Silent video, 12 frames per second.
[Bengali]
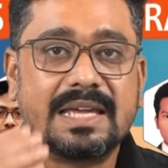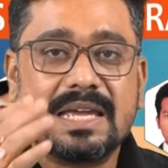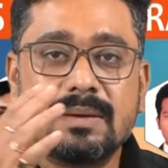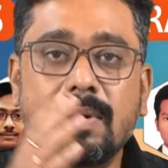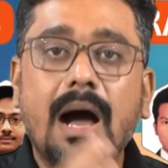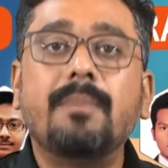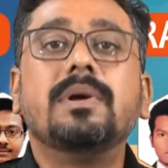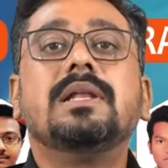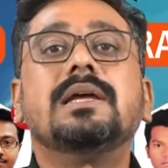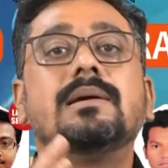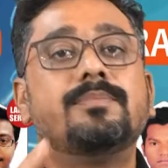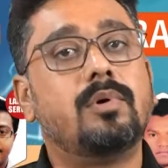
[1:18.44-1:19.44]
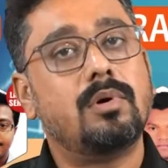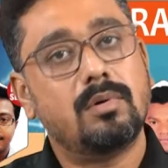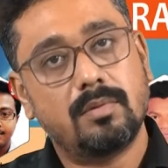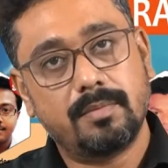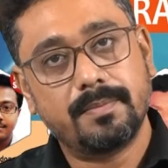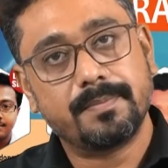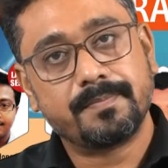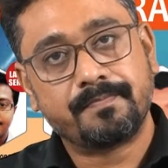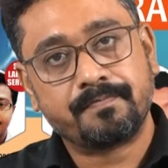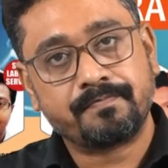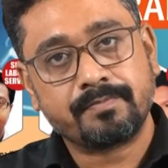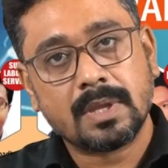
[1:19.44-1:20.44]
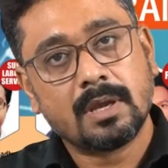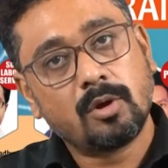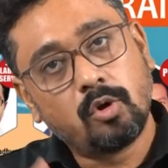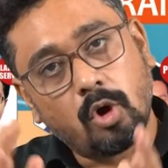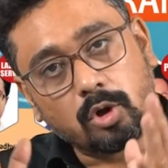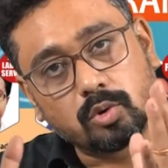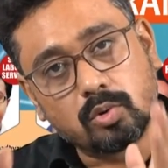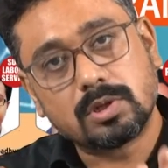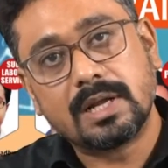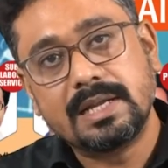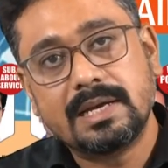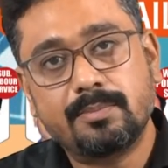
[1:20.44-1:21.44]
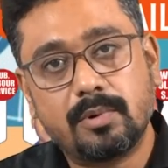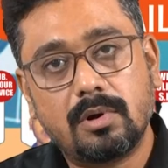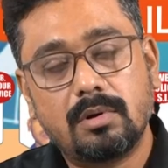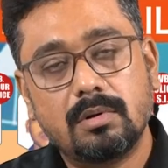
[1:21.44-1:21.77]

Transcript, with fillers: কিভাবে লিখব কতটা লিখব